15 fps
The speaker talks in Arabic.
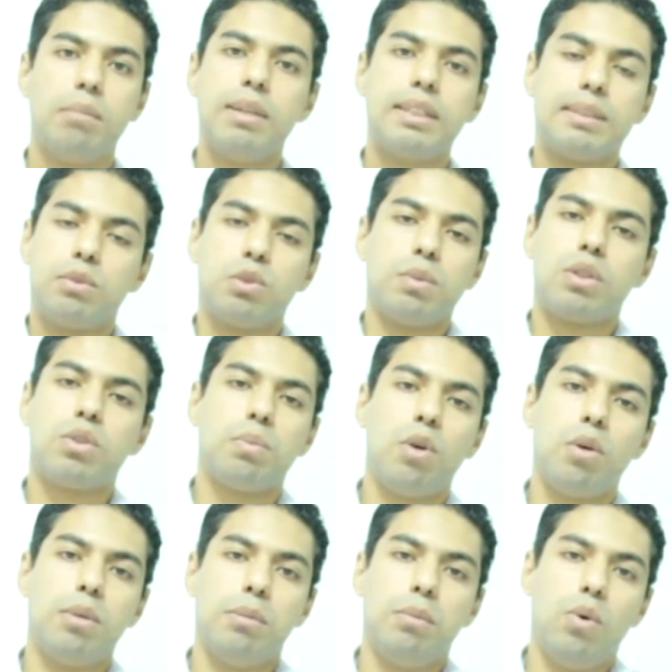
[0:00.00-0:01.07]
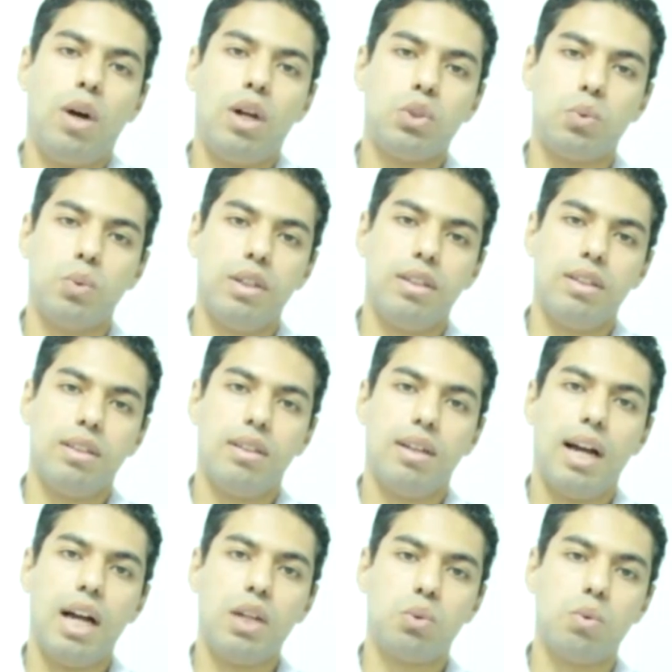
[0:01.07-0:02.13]
بس مش مكتوب لهم يعملوا حشو ايه
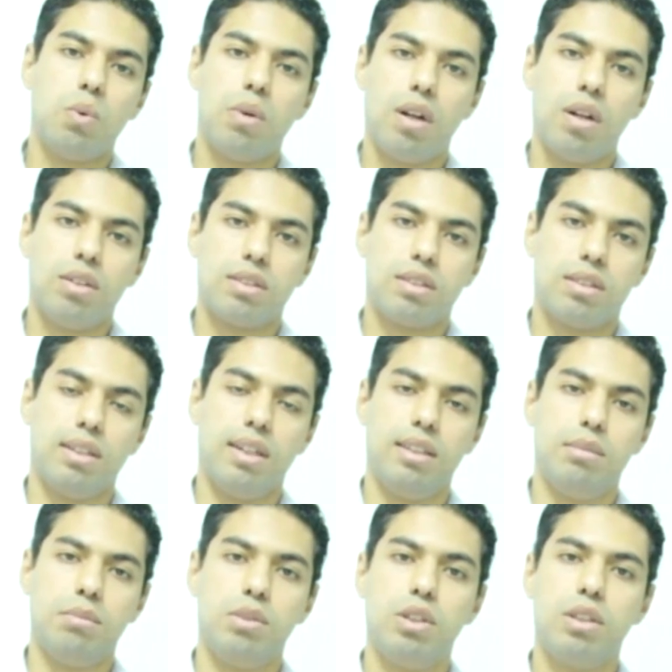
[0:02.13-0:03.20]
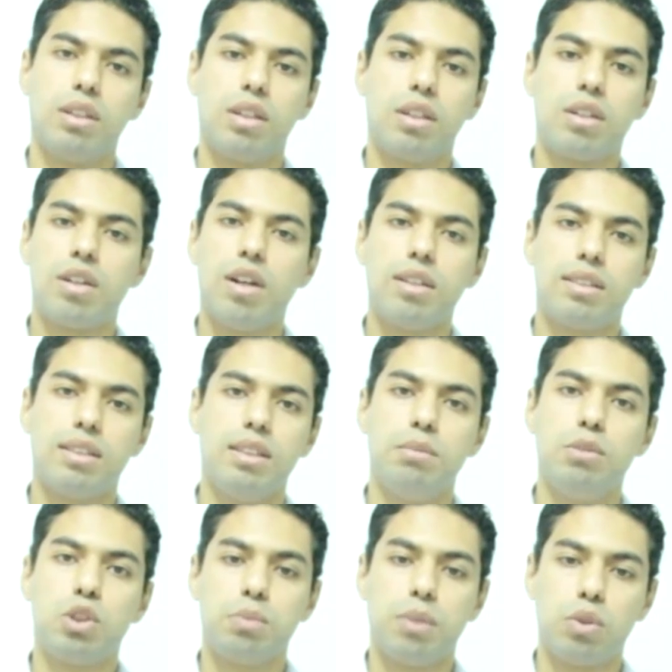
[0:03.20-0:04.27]
حشو وخلاص يعني كلاس ايه
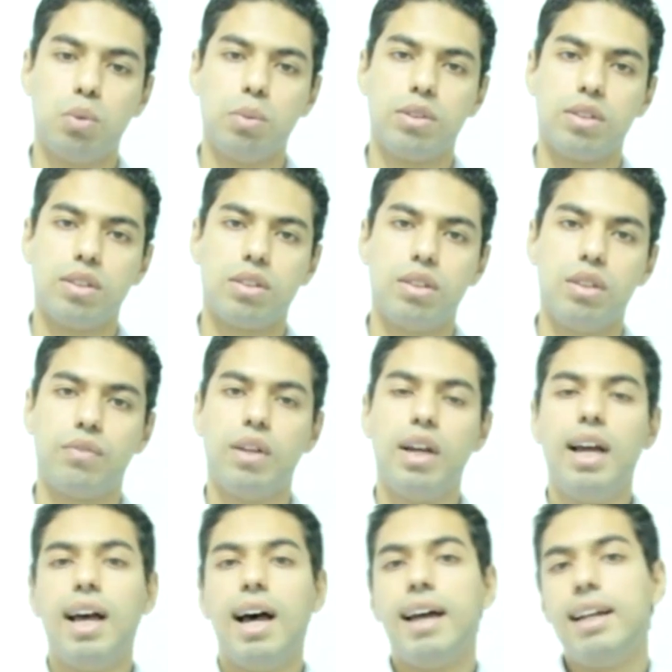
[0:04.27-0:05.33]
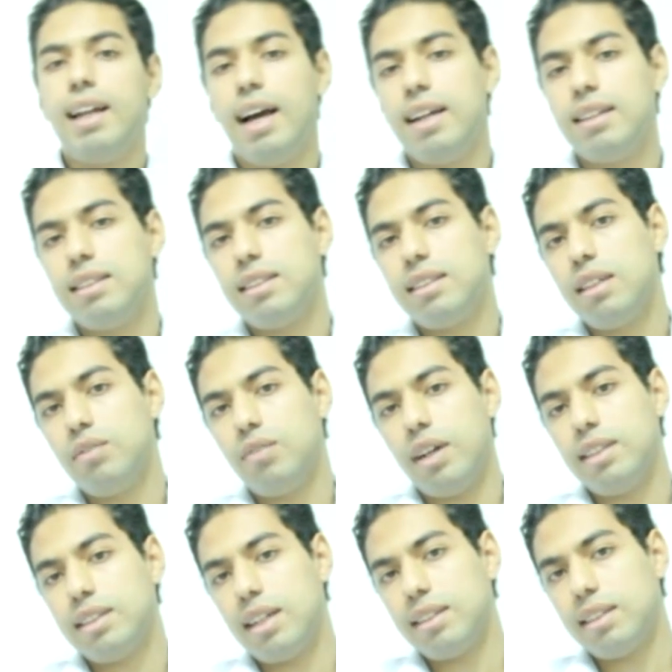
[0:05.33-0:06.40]
مش مكتوب التصنيف هل الحاله دي تنفع
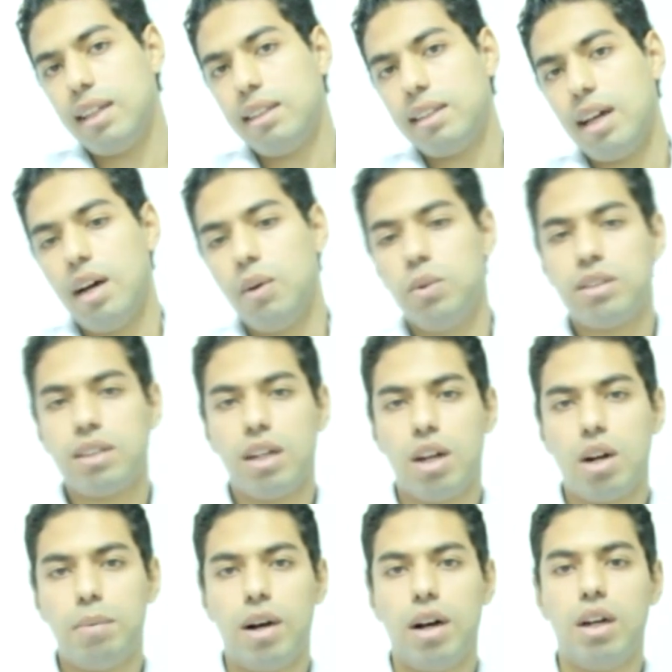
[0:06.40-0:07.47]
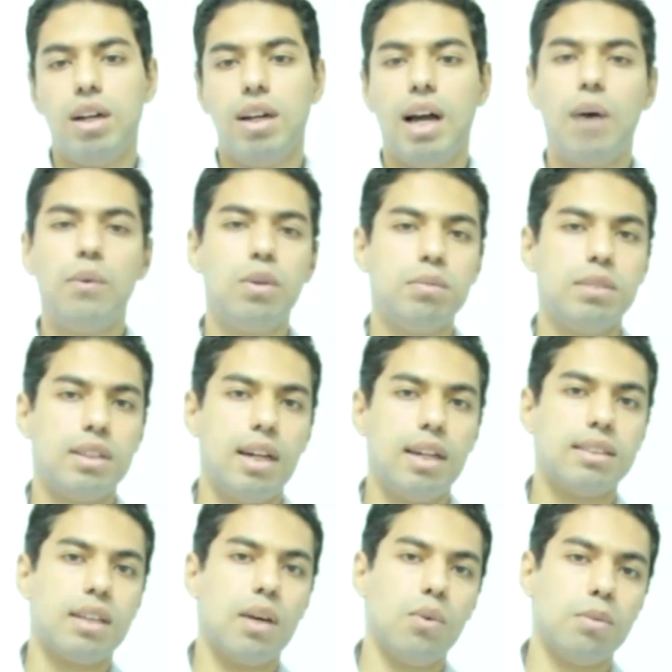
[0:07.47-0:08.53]
لسنه ثالثه او لسنه رابعه او
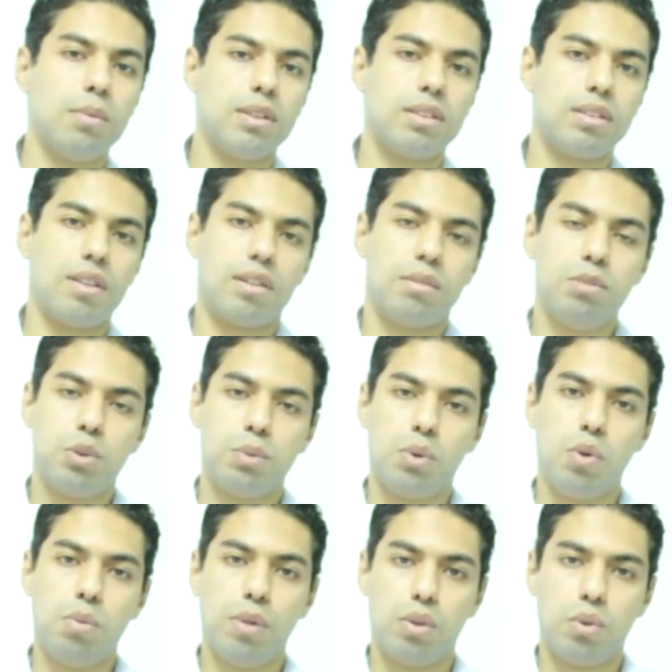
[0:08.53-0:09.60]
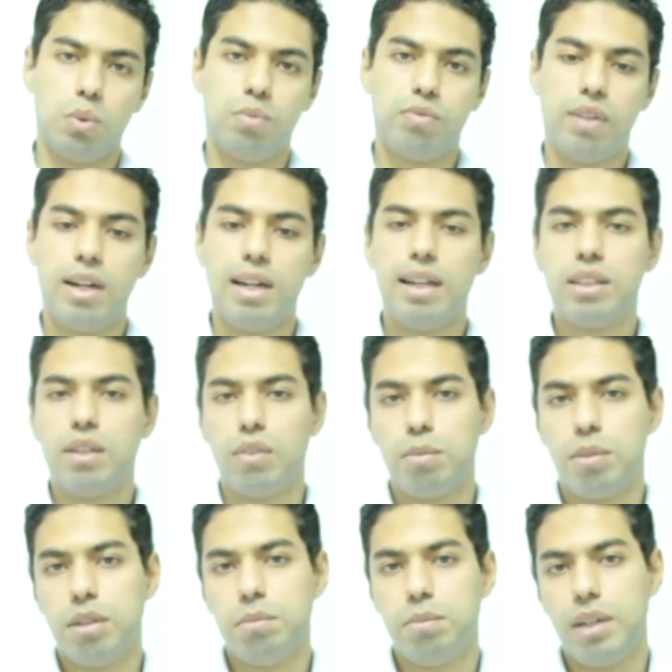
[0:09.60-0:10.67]
لامتياز او لماستر مش بيكون مكتوب فللاسف
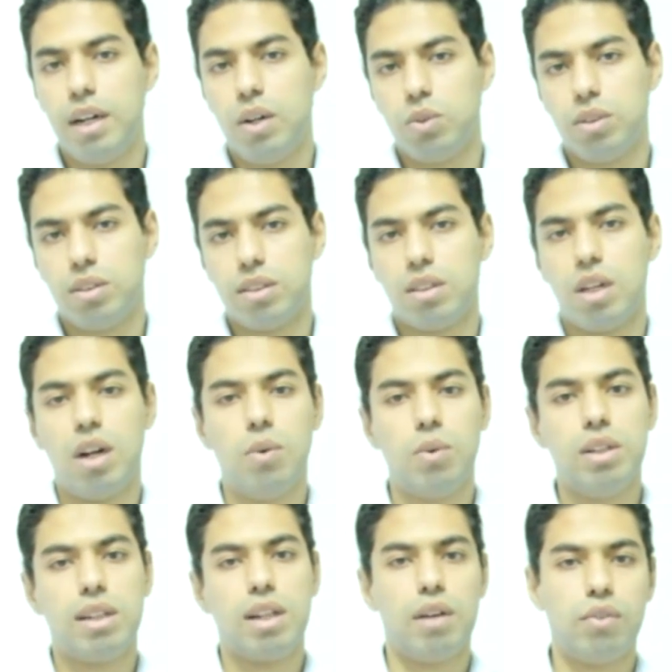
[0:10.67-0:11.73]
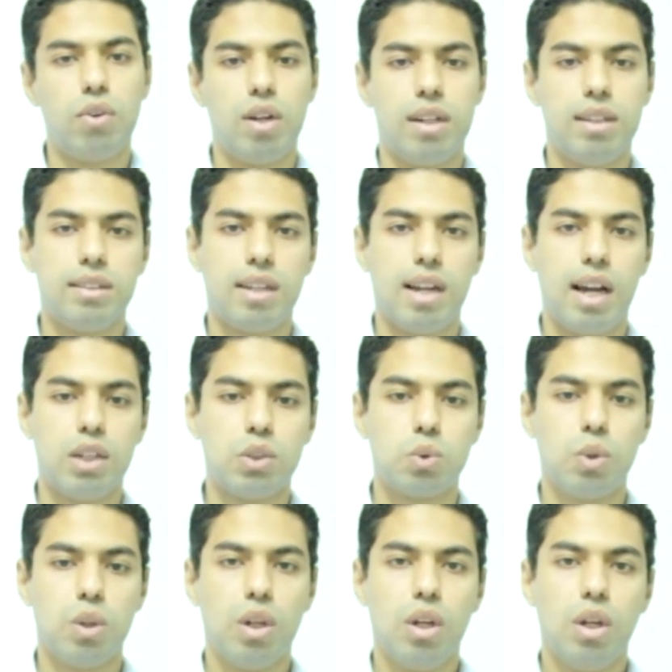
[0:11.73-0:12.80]
المريض بياخد التذكره ويطلع فوق على عياده الحشو
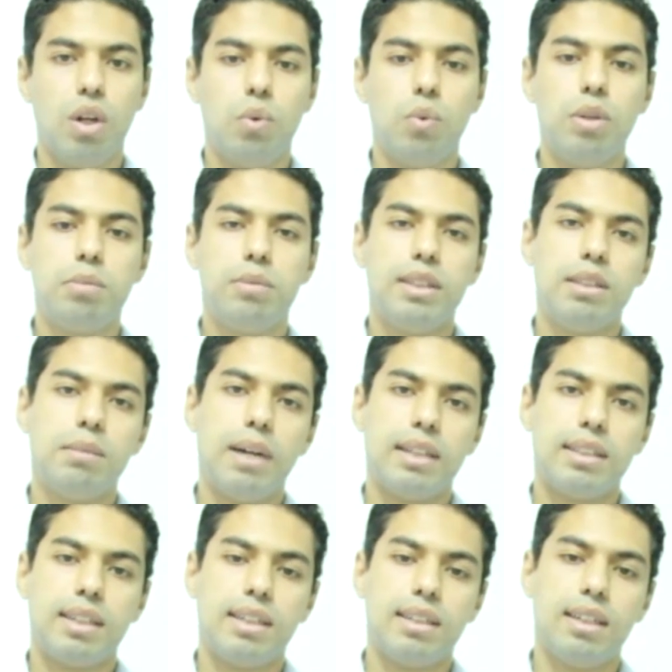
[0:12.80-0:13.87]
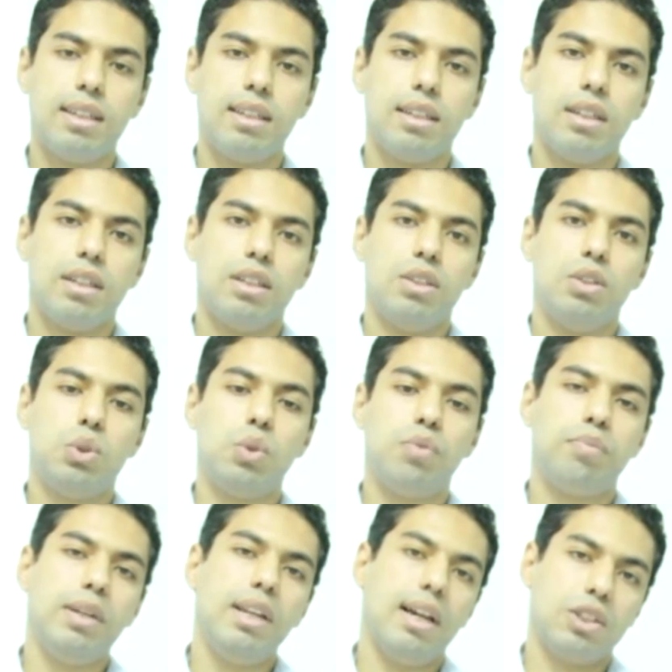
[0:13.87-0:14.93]
ويبتدي بعد كده
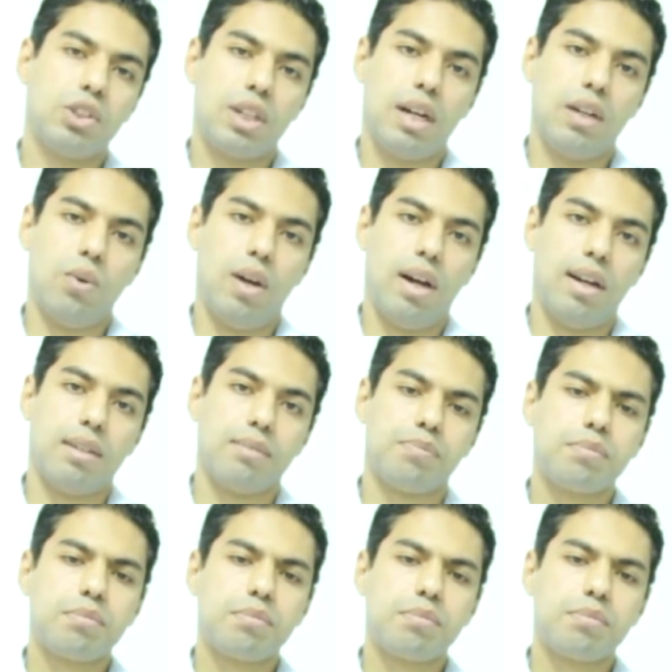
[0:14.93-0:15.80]
يشوف مين اللي هيشتغل له الحاله